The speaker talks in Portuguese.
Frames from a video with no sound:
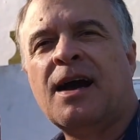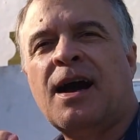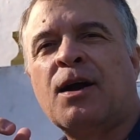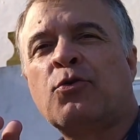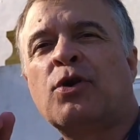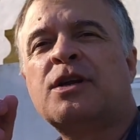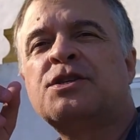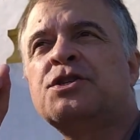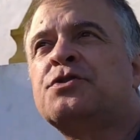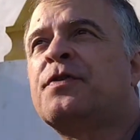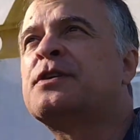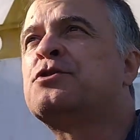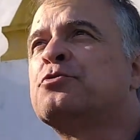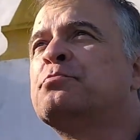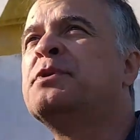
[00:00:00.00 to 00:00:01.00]
Agora a gente vai
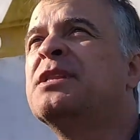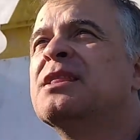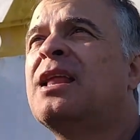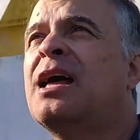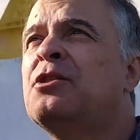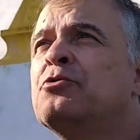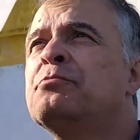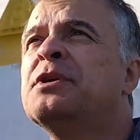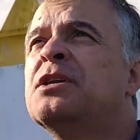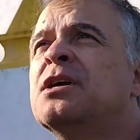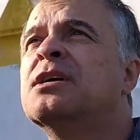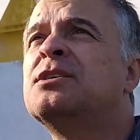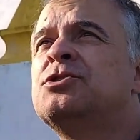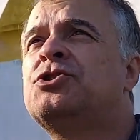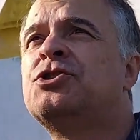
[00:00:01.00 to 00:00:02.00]
subir lá no
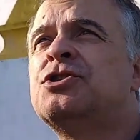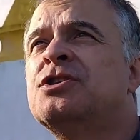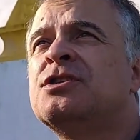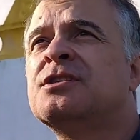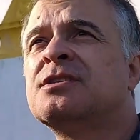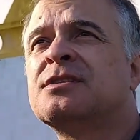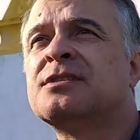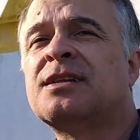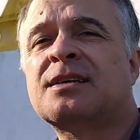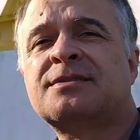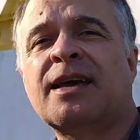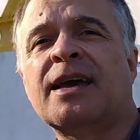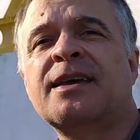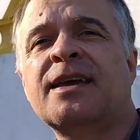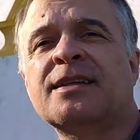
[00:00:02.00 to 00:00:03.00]
mirante da
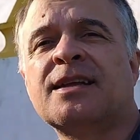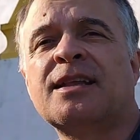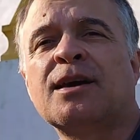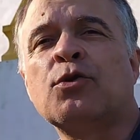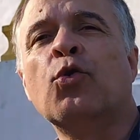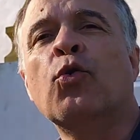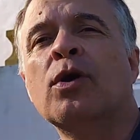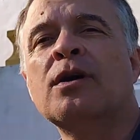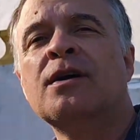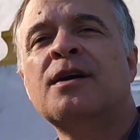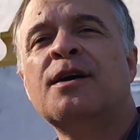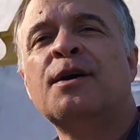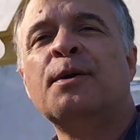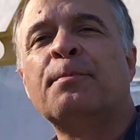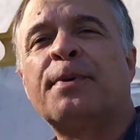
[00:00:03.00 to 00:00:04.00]
Serrinha da Lagoa,
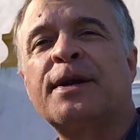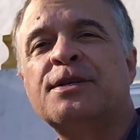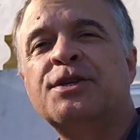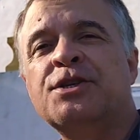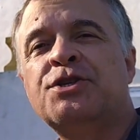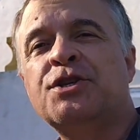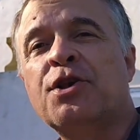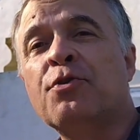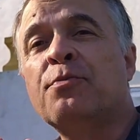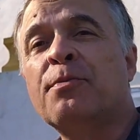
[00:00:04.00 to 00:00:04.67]
para a gente ter uma